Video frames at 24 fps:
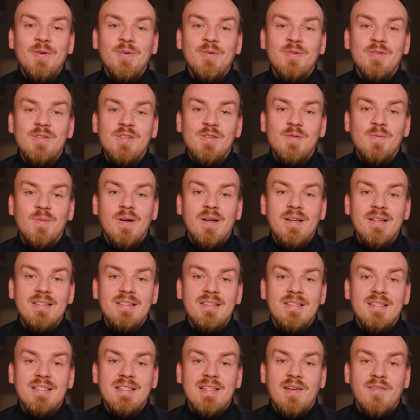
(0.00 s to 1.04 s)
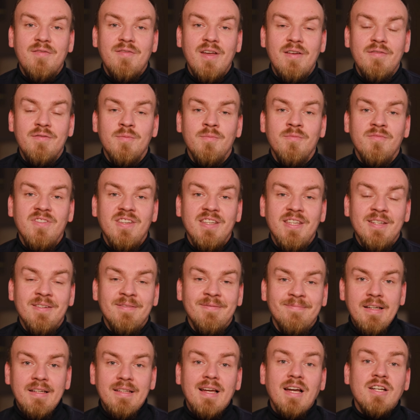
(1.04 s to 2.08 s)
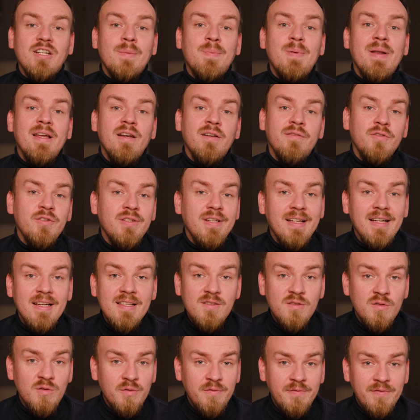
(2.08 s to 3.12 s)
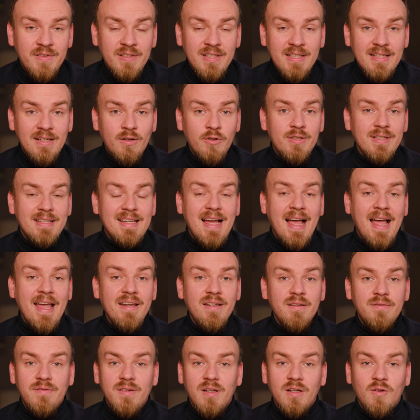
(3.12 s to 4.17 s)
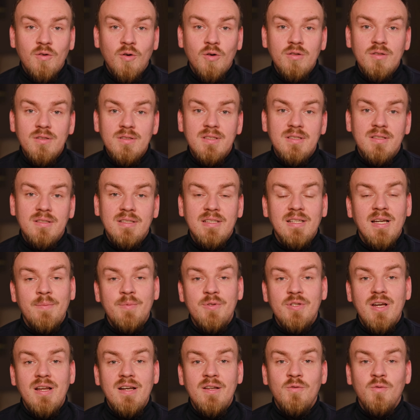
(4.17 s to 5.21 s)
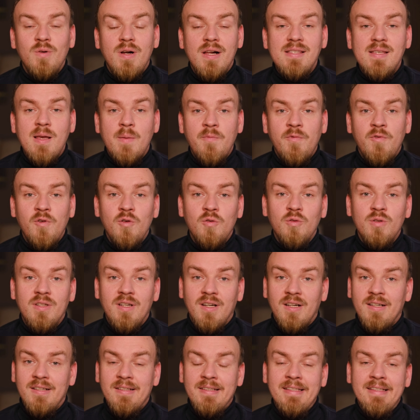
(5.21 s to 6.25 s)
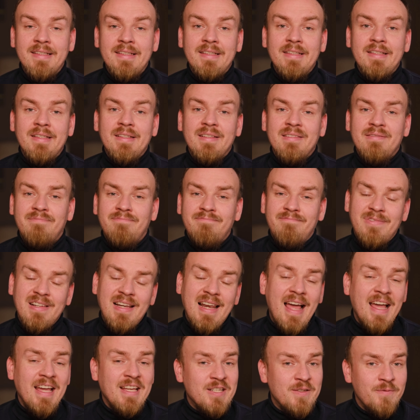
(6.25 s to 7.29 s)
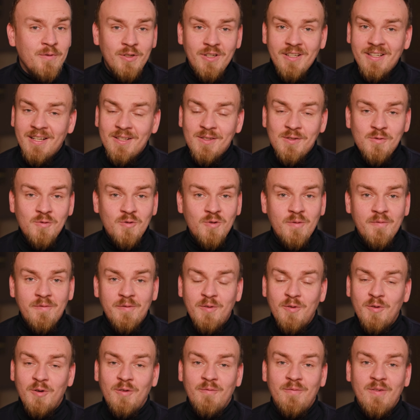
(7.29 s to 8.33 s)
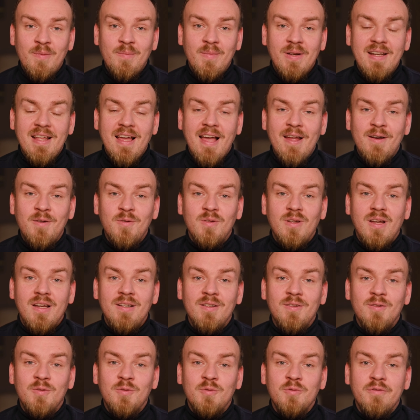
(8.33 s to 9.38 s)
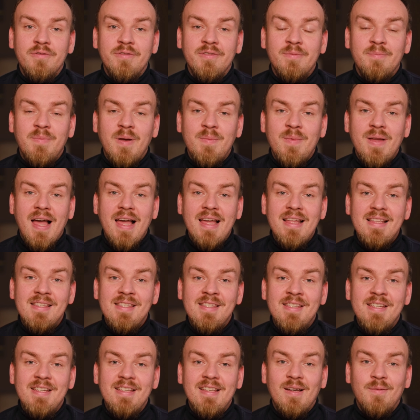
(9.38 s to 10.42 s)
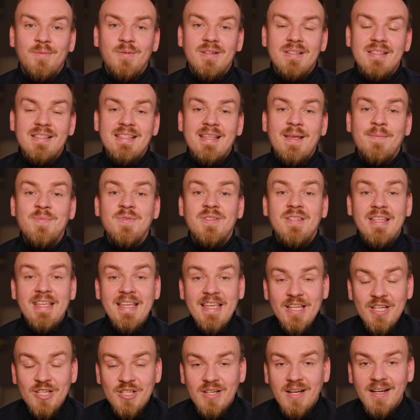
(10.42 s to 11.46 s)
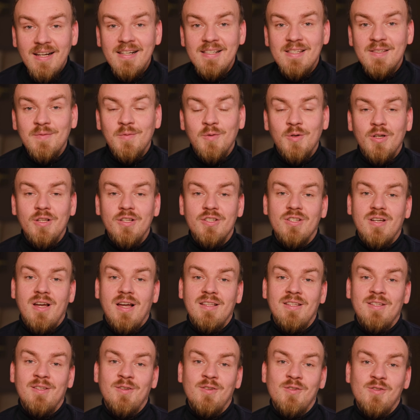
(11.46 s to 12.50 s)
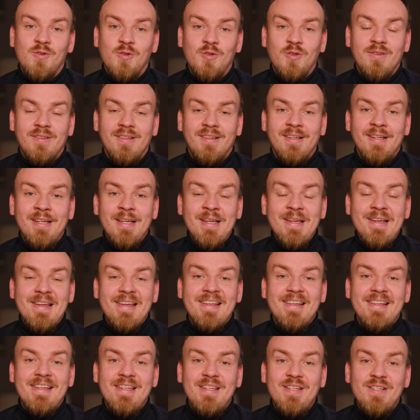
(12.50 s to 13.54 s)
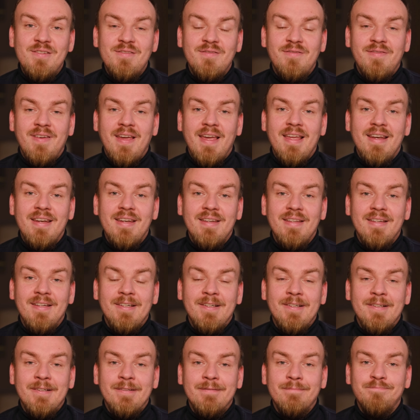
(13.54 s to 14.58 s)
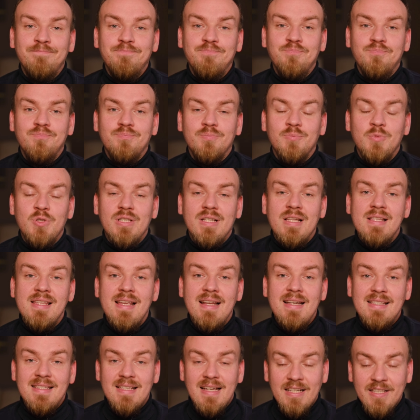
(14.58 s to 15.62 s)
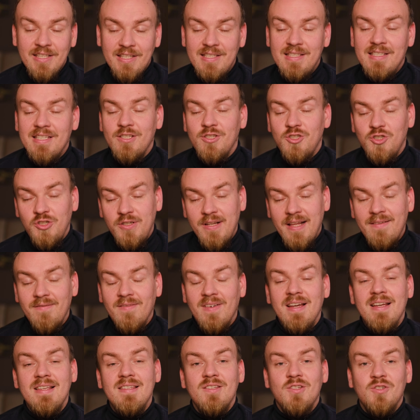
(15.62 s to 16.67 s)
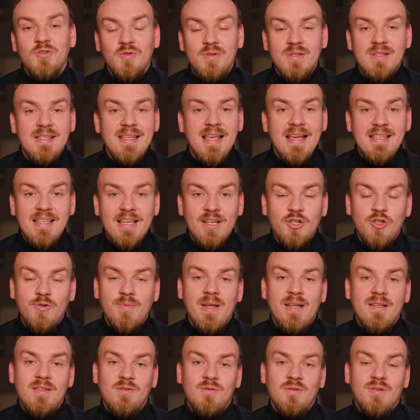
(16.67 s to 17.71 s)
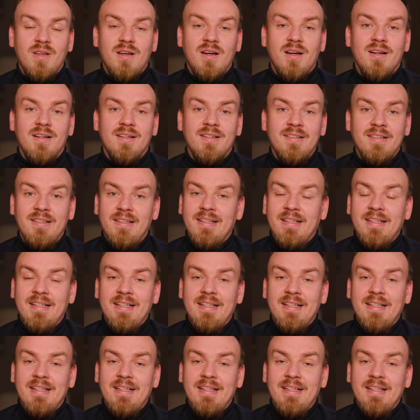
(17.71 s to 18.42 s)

Und zwar ist das der V. Ja, ich habe leider von den ganzen Düften hier heute keine Flakons. Die habe ich alle nur als Abfüllung da. Vielleicht wird in der Zukunft irgendwann mal der ein oder andere Duft bei einziehen, aber selbst ich als wirklich hartgesottener Nischenfan ähm, muss ganz ehrlich sagen, die sind stellenweise schon sehr, sehr schwer zu tragen.